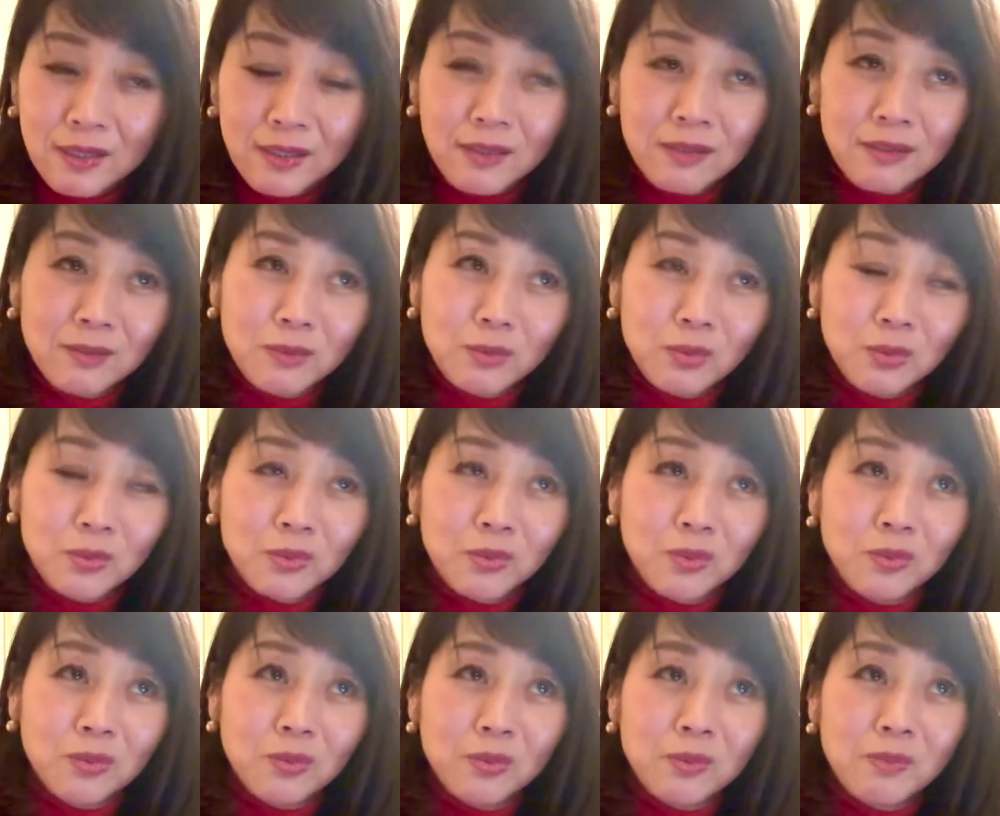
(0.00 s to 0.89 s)
あ
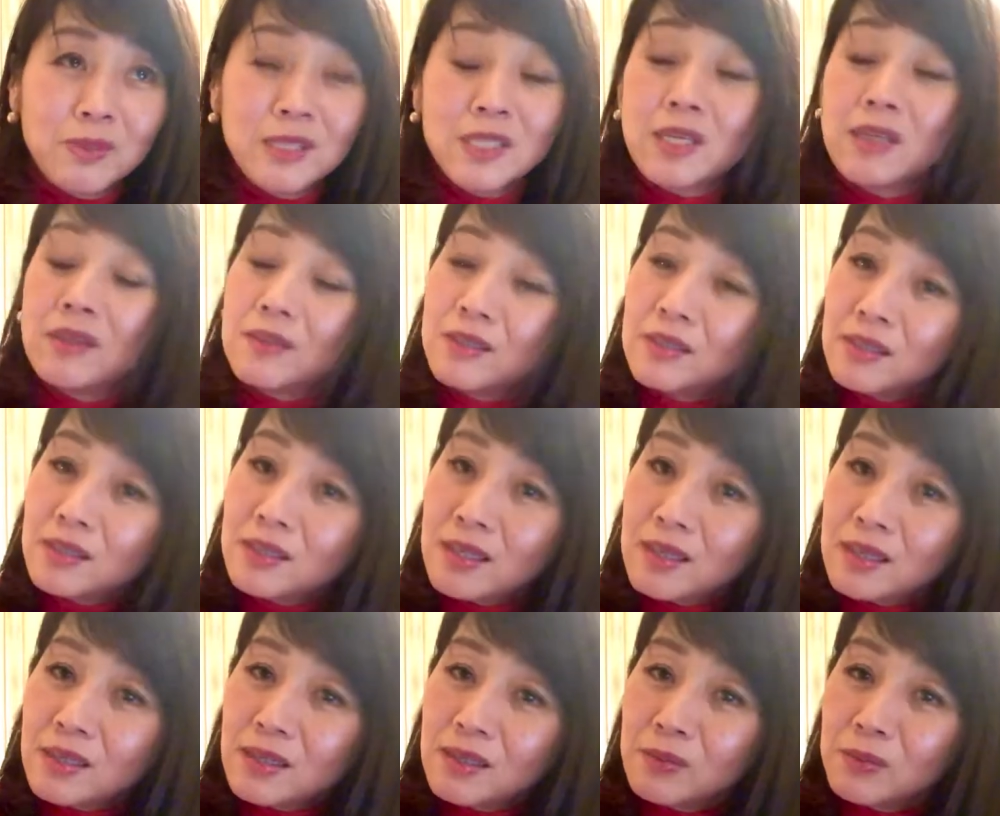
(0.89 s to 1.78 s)
と、まあ、設
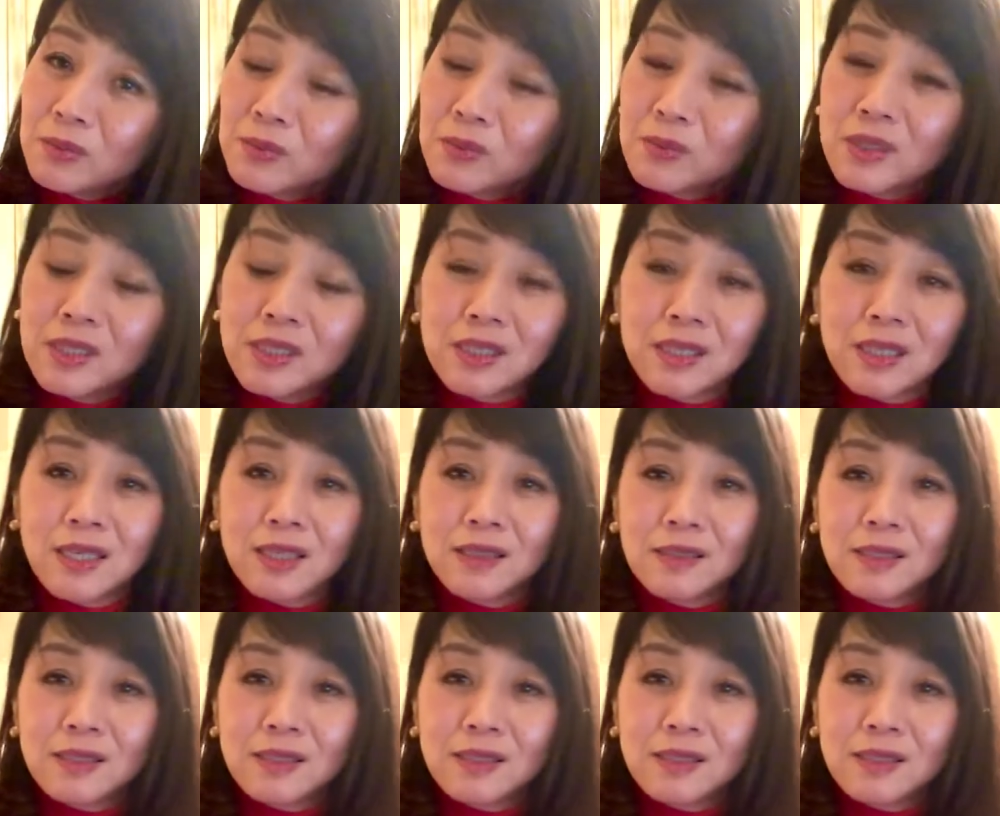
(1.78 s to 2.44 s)
定の時に